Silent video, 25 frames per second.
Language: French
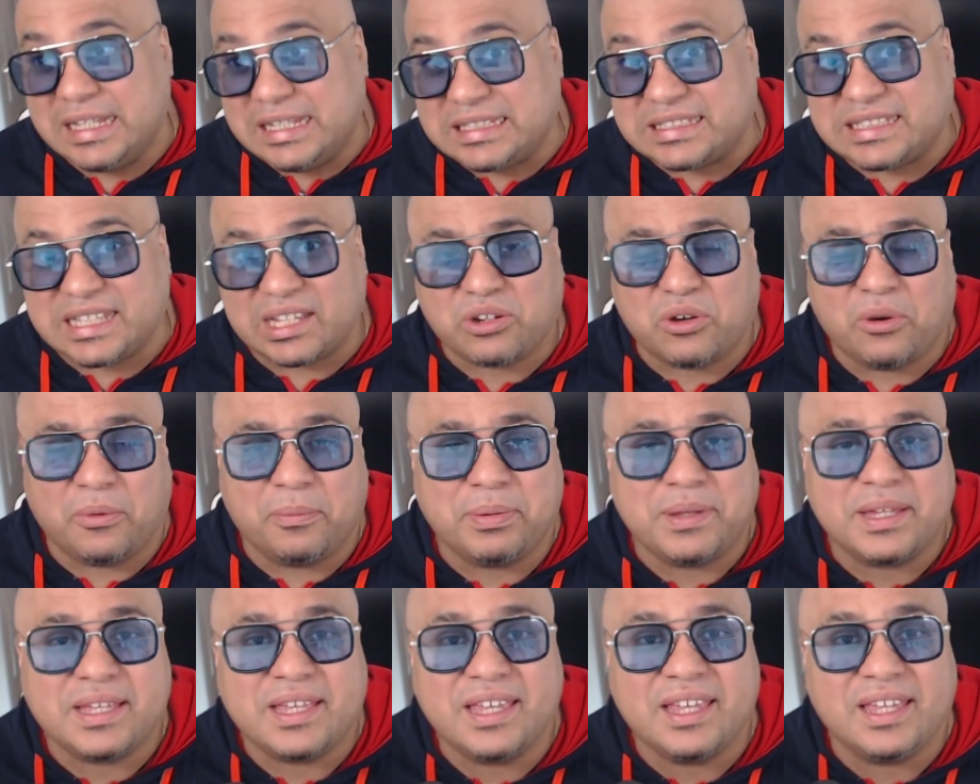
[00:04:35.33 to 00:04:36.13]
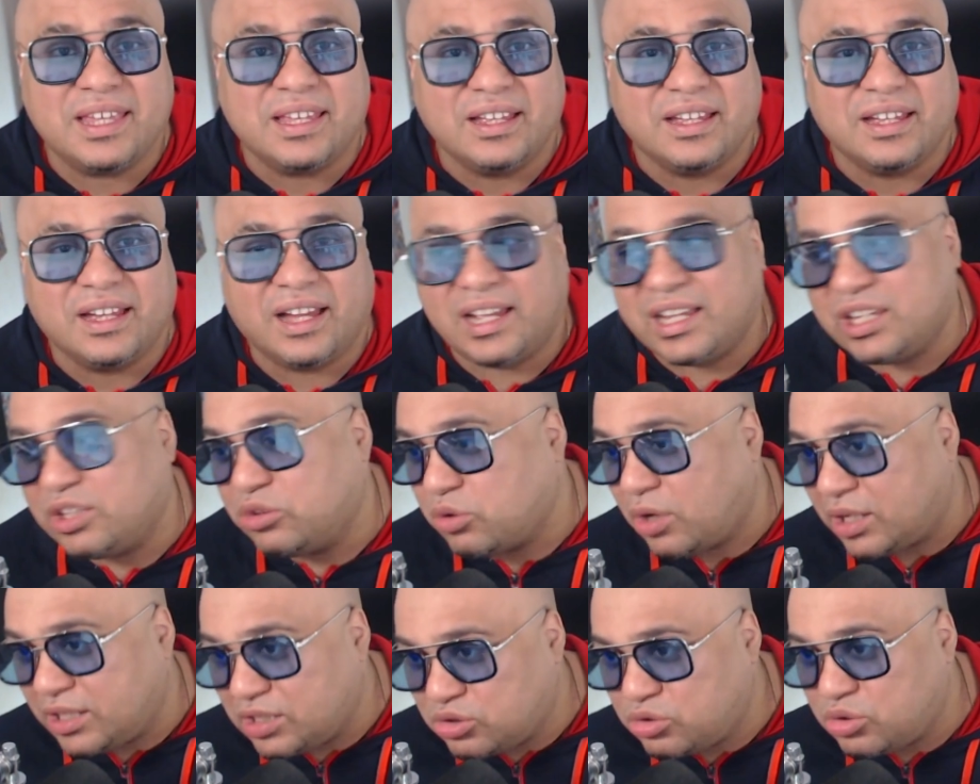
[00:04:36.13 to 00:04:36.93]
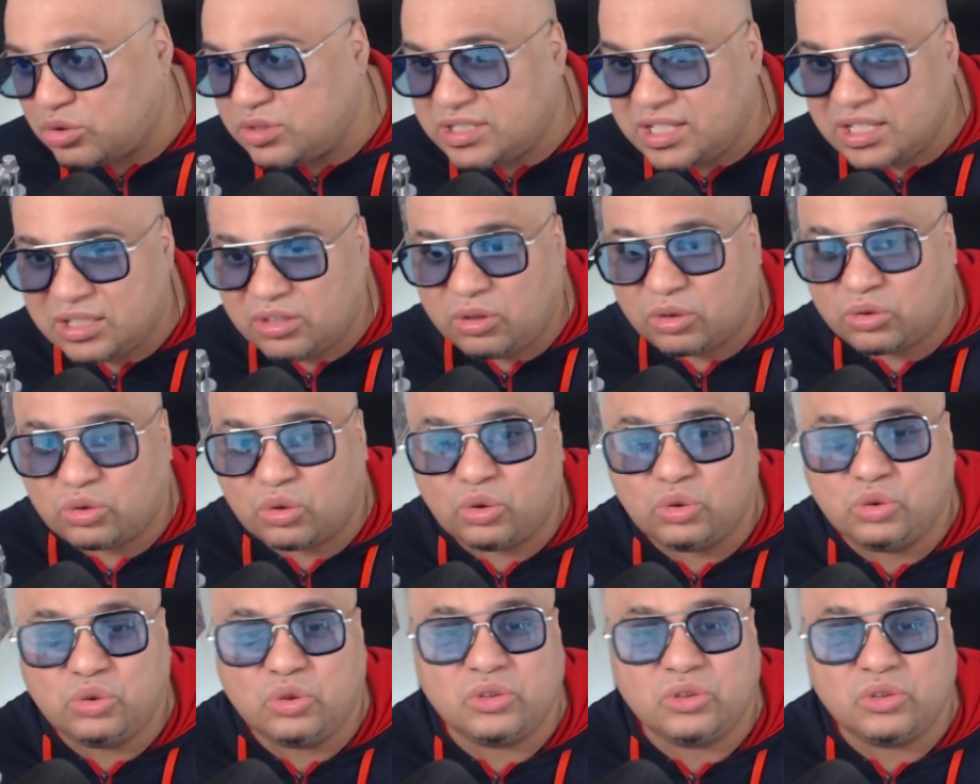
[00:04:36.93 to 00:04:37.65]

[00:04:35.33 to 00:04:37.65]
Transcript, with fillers: C'est compliqué. Hein. Il doit étudier d'autres